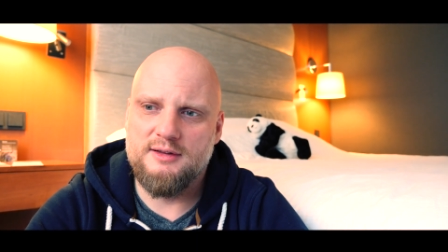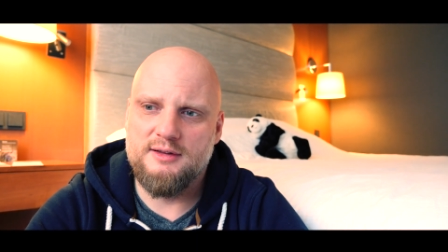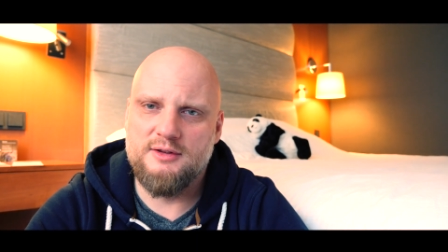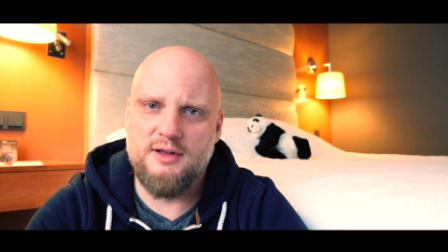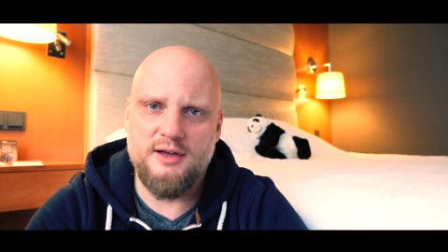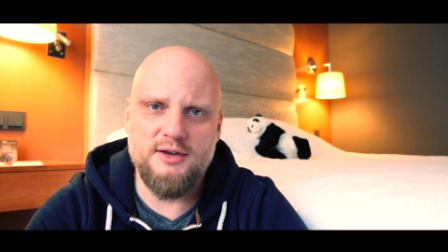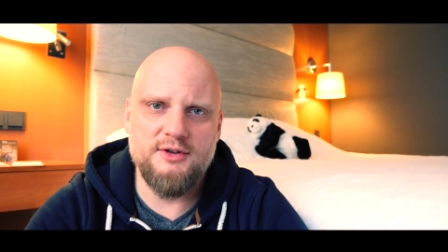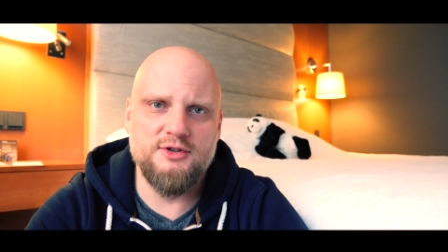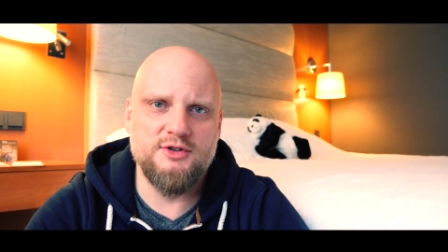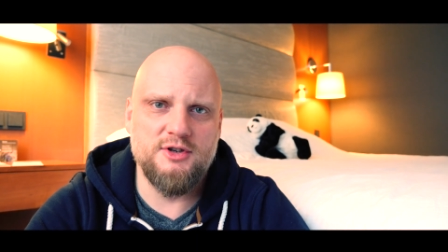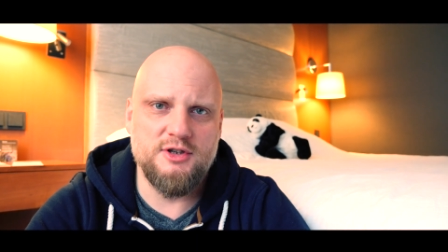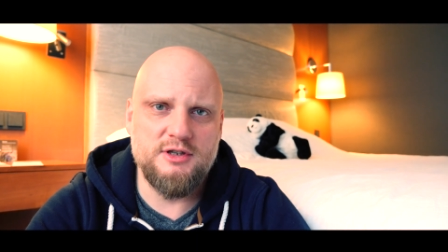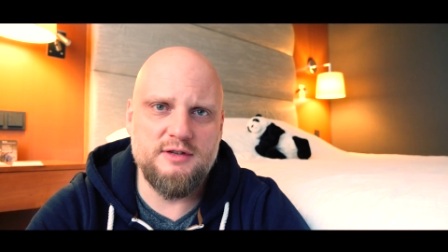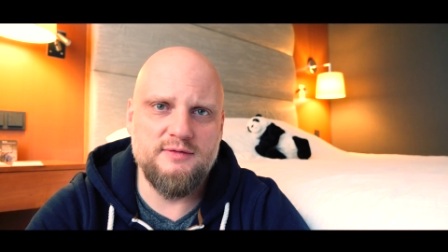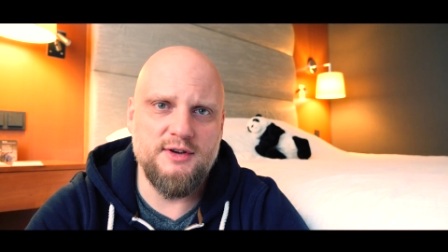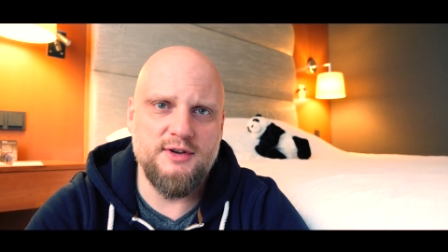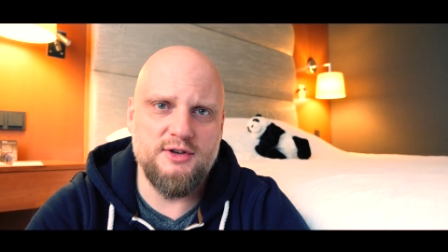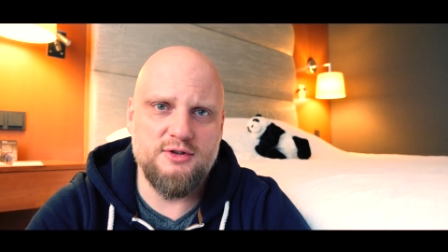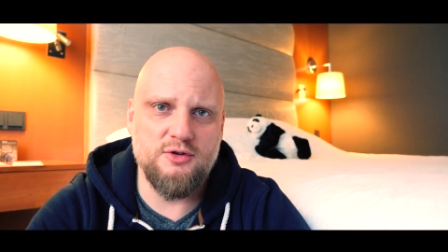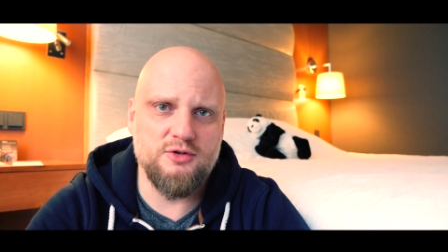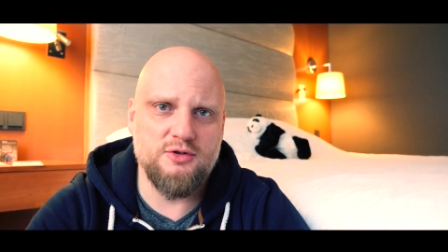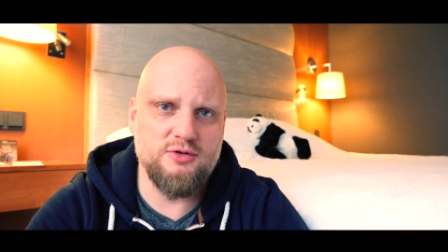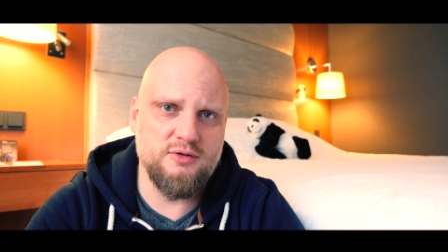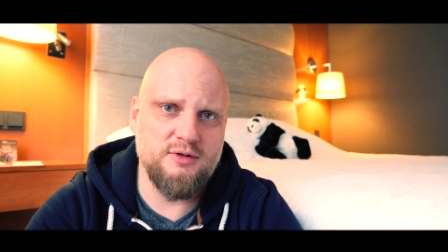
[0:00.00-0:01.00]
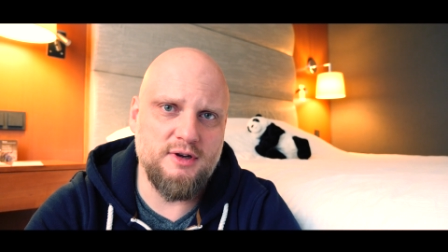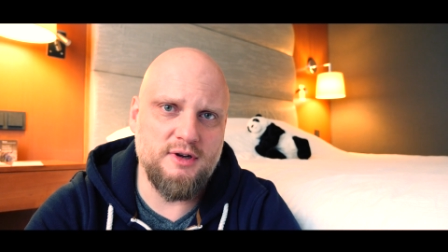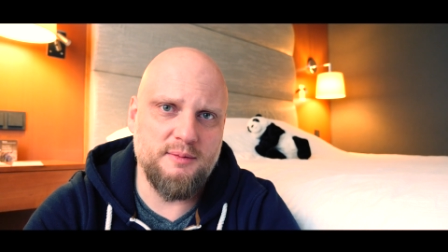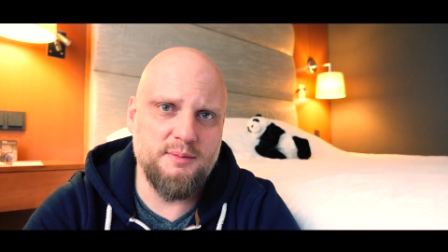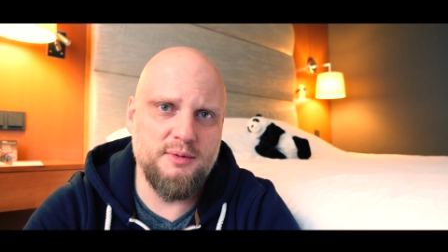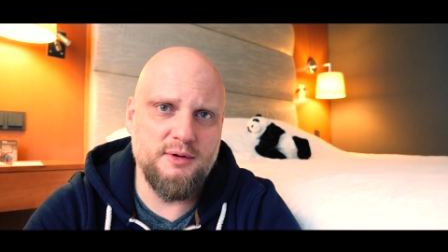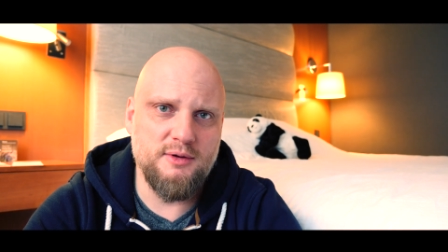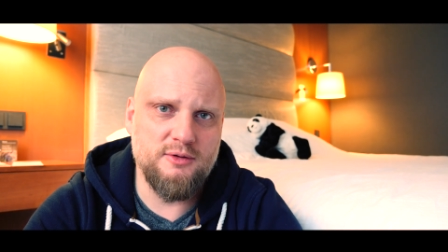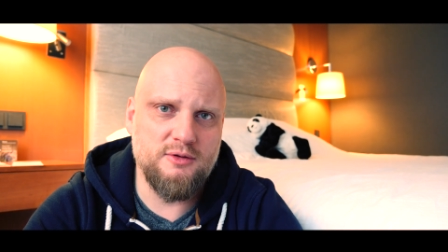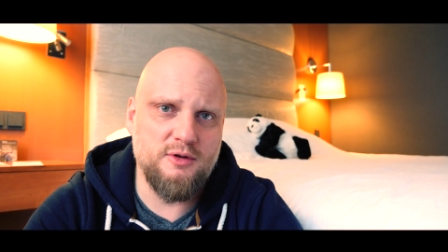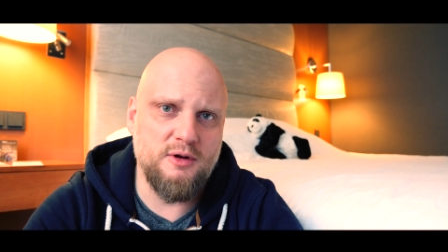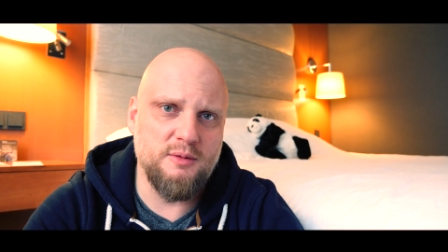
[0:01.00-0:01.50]
To jest rzeczywistość,
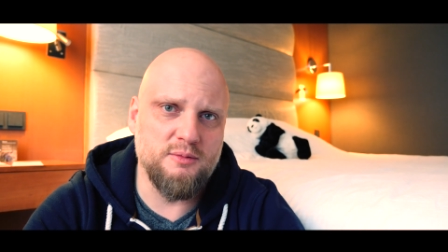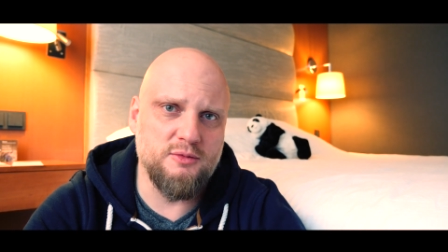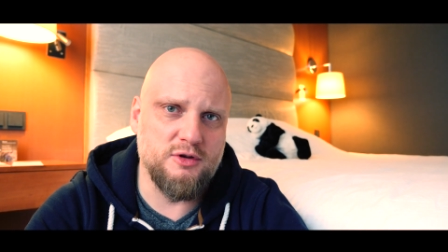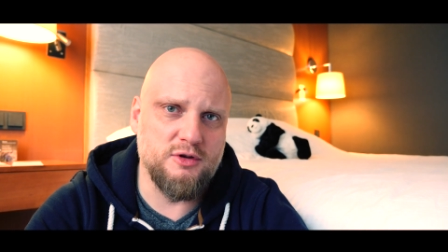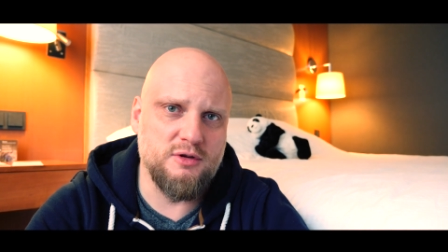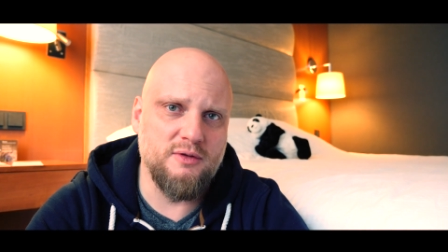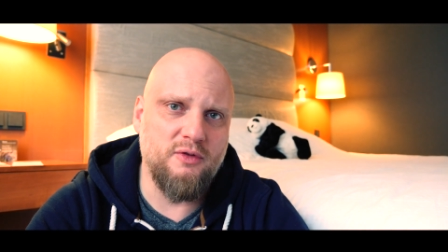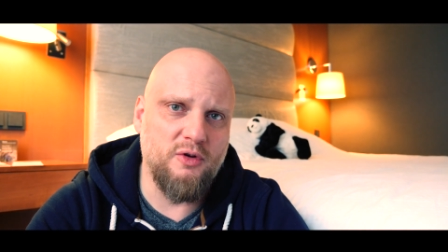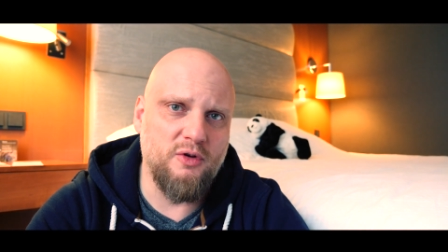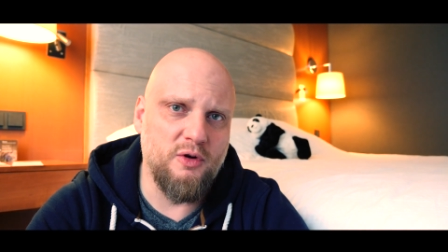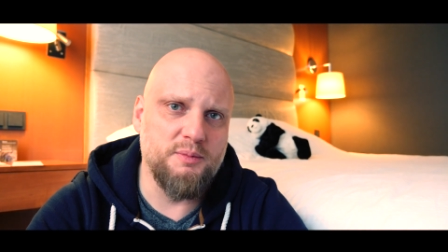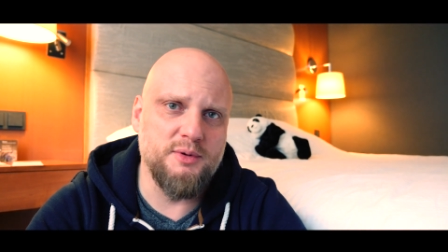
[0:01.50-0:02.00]
jakby, którą to słowo